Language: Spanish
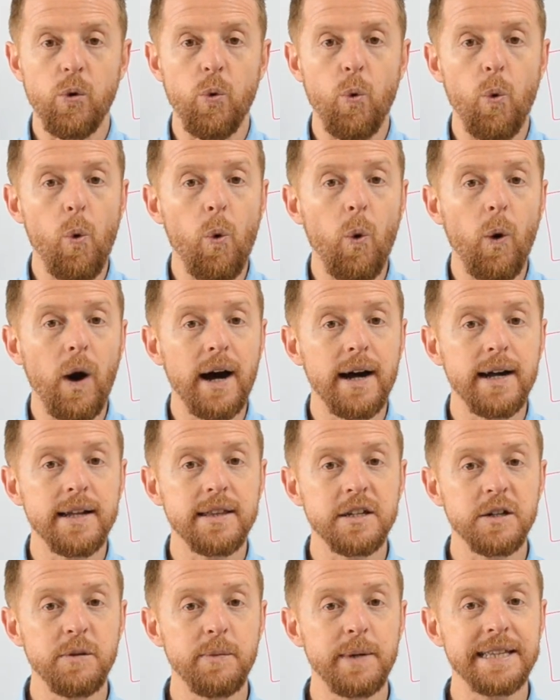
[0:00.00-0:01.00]

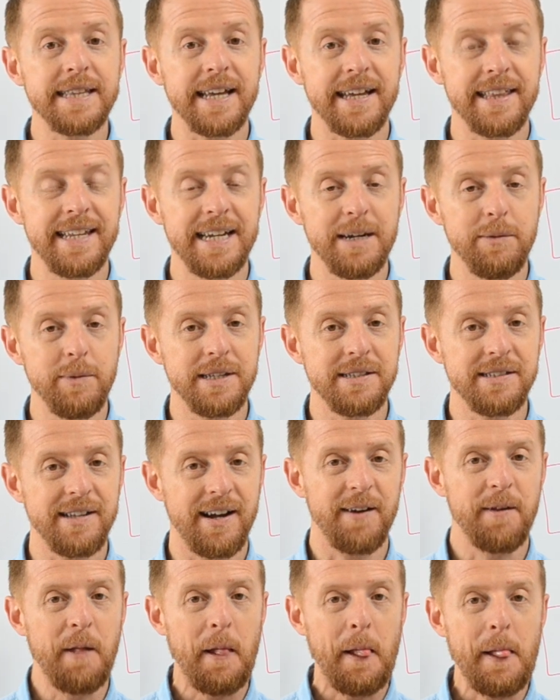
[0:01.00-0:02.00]
cuatro patas de la
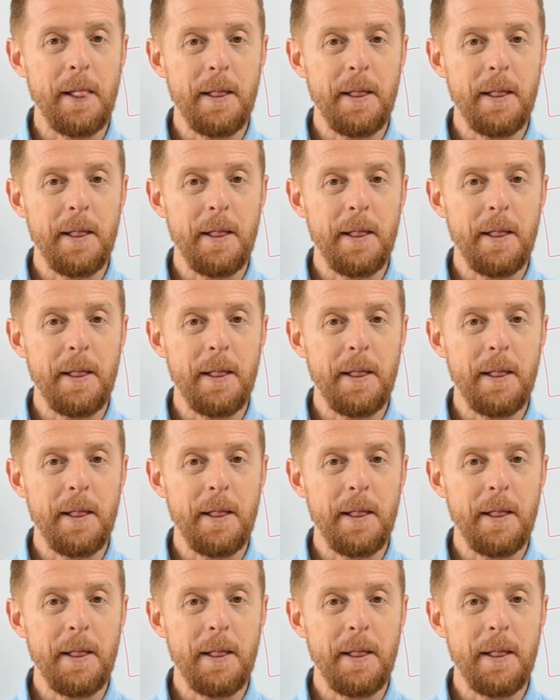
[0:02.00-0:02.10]
mesa